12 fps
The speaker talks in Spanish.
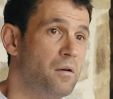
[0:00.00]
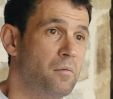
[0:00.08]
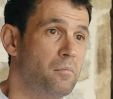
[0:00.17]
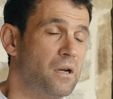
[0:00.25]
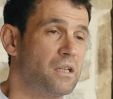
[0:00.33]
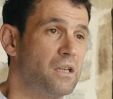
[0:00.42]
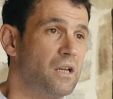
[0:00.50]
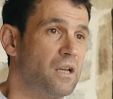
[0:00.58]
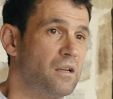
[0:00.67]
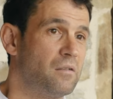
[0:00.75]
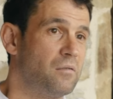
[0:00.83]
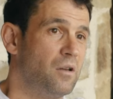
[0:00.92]
Más que
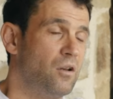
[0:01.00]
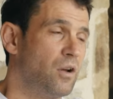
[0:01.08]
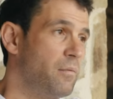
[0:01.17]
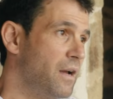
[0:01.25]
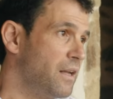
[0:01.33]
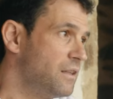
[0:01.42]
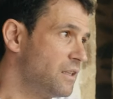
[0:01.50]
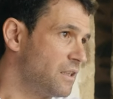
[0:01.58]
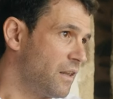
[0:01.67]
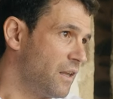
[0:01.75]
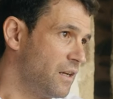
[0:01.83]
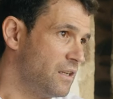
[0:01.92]
lo que me encanta es
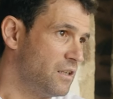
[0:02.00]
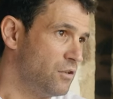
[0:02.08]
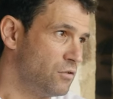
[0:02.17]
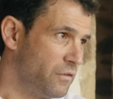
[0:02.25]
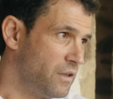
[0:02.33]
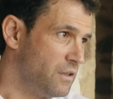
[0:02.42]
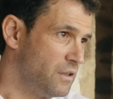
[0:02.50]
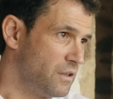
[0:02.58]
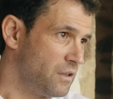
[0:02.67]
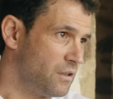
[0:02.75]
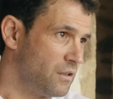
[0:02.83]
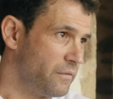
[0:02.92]
cazar en sitios
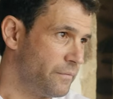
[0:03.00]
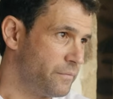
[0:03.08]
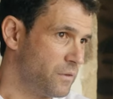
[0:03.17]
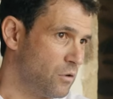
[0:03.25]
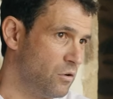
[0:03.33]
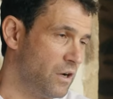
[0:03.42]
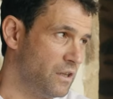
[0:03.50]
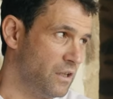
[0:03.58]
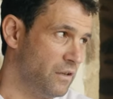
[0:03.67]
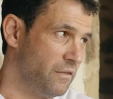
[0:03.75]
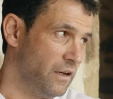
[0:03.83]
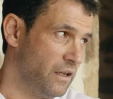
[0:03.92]
diferentes con gente
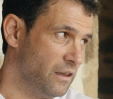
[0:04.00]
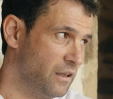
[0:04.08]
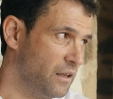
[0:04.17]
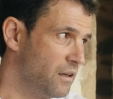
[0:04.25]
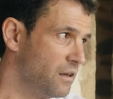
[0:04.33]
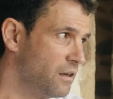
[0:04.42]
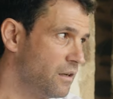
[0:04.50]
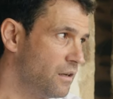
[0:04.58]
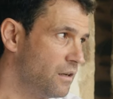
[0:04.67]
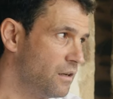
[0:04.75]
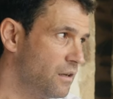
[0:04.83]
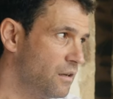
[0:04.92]
diferente.
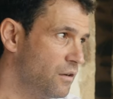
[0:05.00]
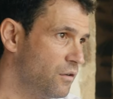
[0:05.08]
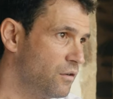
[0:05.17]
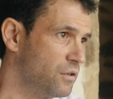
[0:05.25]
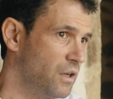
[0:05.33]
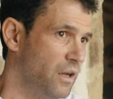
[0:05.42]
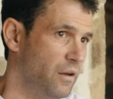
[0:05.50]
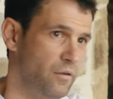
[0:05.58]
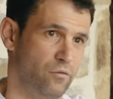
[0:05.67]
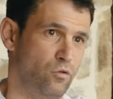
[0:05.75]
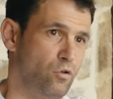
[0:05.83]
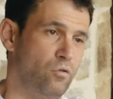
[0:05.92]
O
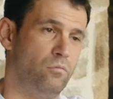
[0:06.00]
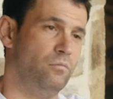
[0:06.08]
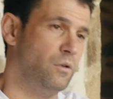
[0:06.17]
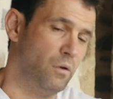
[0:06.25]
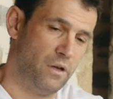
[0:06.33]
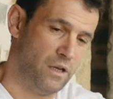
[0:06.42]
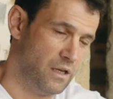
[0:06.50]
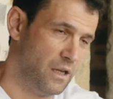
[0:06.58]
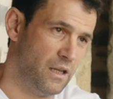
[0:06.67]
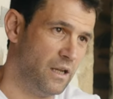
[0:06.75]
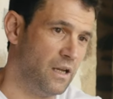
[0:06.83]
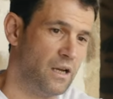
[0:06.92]
sea, yo con mi
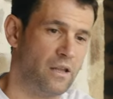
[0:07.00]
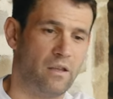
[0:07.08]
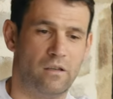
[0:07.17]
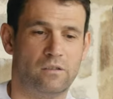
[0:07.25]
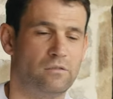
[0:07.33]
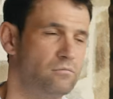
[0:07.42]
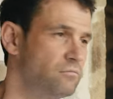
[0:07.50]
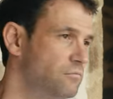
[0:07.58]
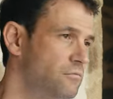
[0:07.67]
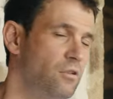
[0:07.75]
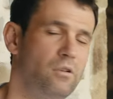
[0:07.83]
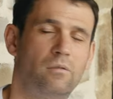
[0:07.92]
cuadrilla de caza
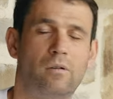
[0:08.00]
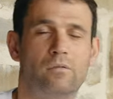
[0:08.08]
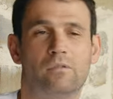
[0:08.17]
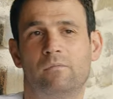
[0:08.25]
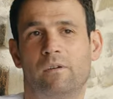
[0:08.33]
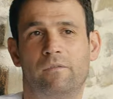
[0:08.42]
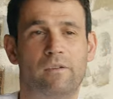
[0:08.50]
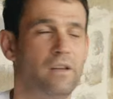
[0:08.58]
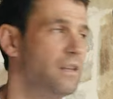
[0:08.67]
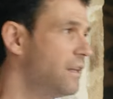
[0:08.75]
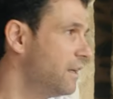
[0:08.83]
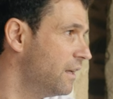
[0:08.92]
estoy más
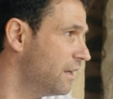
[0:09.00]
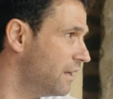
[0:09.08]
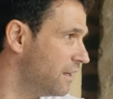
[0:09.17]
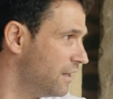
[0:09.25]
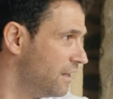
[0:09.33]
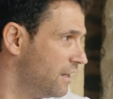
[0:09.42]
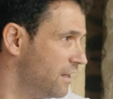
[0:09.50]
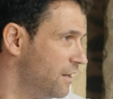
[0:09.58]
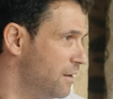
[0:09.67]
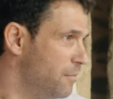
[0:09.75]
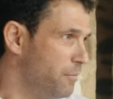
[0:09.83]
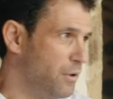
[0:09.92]
feliz que...
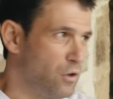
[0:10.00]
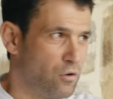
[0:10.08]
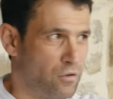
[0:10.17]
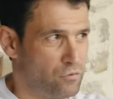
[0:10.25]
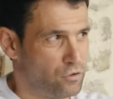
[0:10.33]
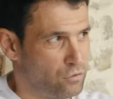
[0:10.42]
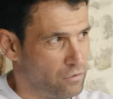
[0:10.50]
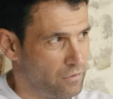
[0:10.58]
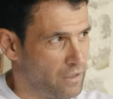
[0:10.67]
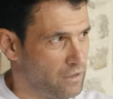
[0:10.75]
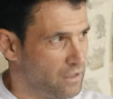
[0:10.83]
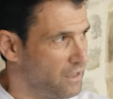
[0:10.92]
Pero conocer un sitio
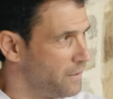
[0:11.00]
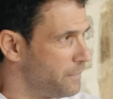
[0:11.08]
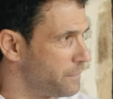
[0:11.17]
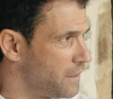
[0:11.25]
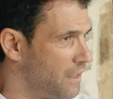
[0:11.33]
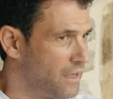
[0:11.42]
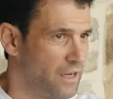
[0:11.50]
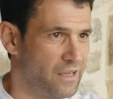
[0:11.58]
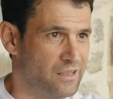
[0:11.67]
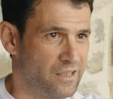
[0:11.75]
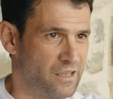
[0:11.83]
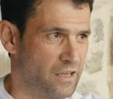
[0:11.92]
diferente,
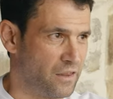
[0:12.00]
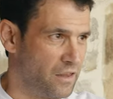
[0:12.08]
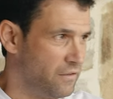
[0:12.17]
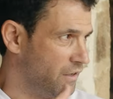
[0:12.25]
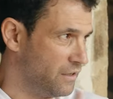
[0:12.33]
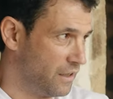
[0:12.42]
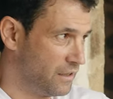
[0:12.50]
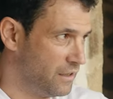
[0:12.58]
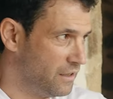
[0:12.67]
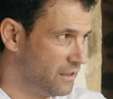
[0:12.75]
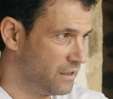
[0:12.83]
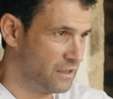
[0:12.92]
gente que caza diferente a
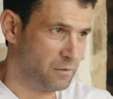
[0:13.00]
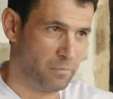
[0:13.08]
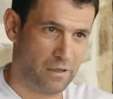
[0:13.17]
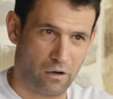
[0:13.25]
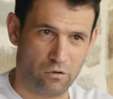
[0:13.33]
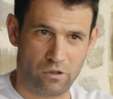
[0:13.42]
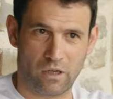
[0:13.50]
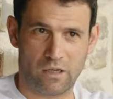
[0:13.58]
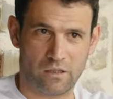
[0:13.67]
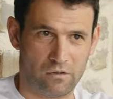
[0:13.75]
ti, que te explica cosas, que